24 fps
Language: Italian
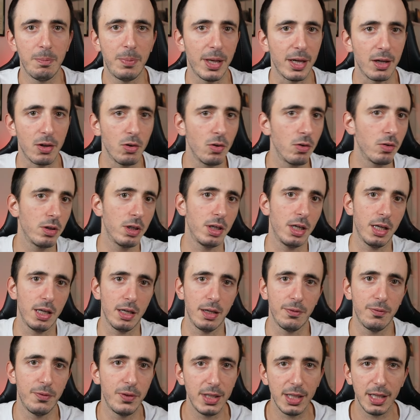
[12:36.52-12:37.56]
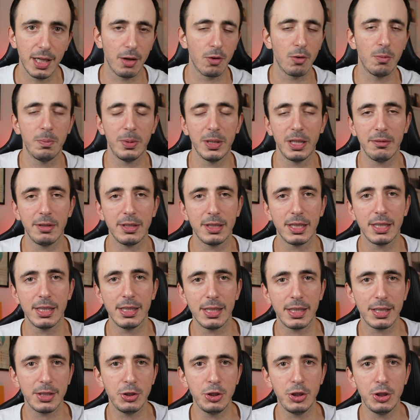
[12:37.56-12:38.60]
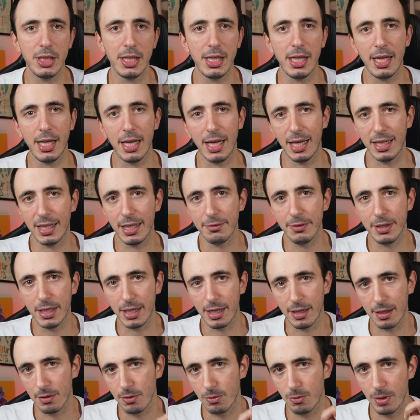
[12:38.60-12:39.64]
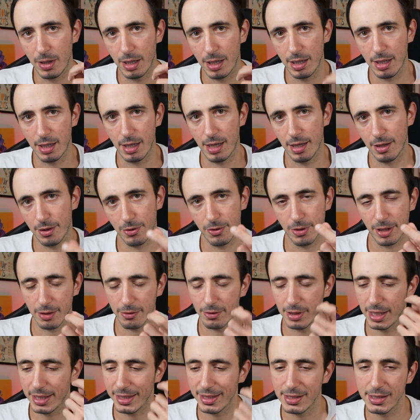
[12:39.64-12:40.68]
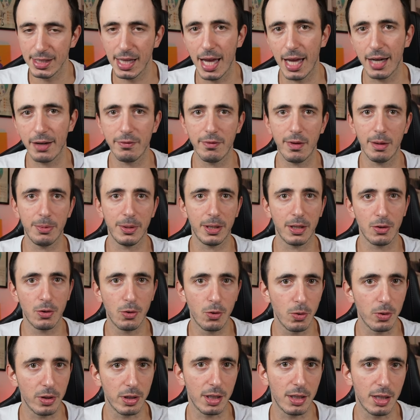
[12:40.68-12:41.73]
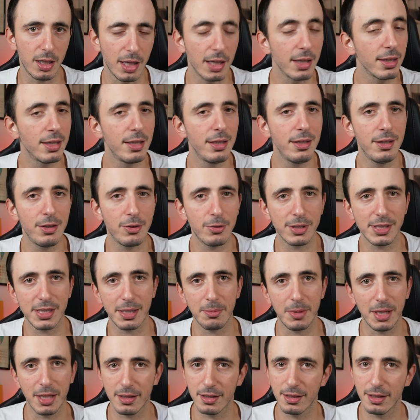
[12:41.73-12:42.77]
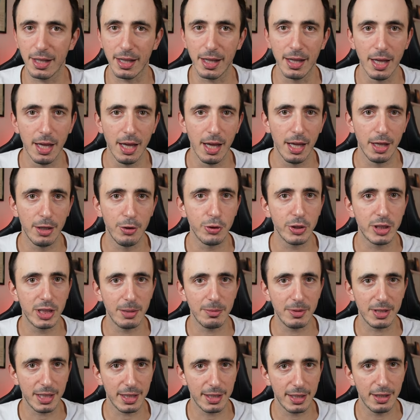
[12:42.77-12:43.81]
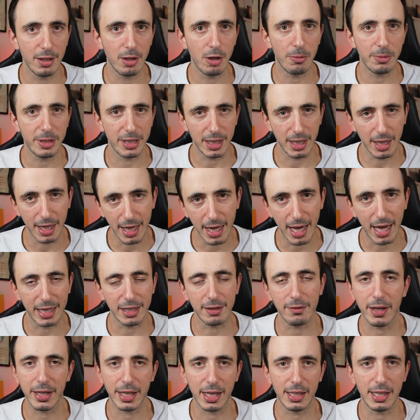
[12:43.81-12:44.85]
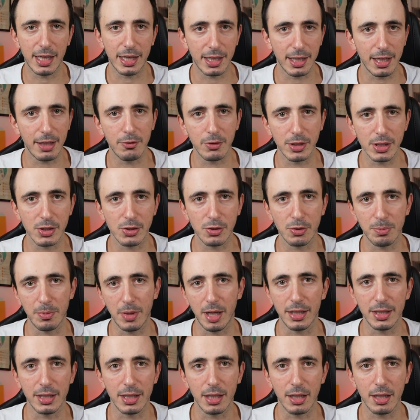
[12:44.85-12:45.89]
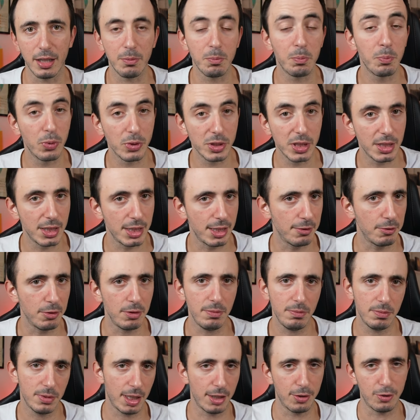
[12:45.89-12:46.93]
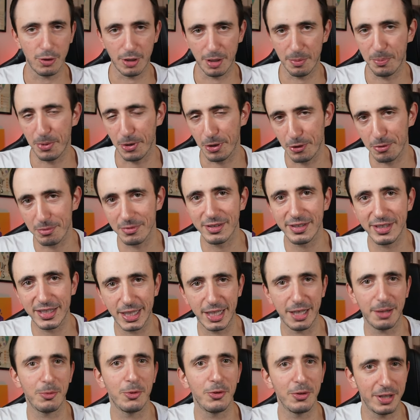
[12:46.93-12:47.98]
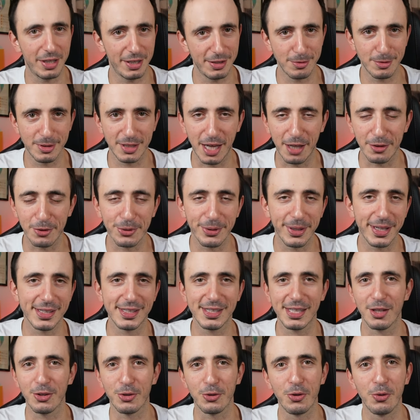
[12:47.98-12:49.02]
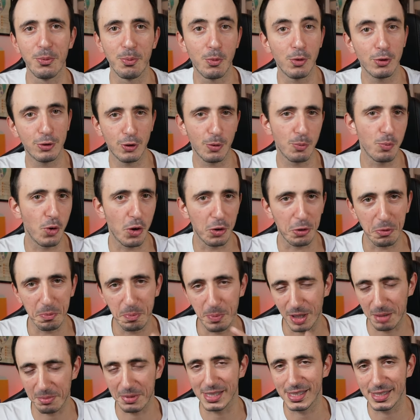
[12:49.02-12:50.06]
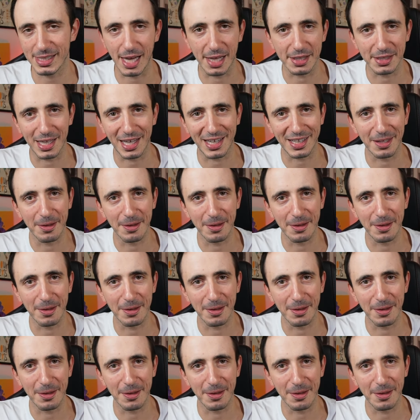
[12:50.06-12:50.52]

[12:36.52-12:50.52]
per non finire completamente le energie ed avere quella, ancora quella riserva riserva per correre dignitosamente gli ultimi 3 km e arrivare all'arrivo insomma in, in positivo, tanto che poi come vedremo il risultato è stato molto buono per i miei standard.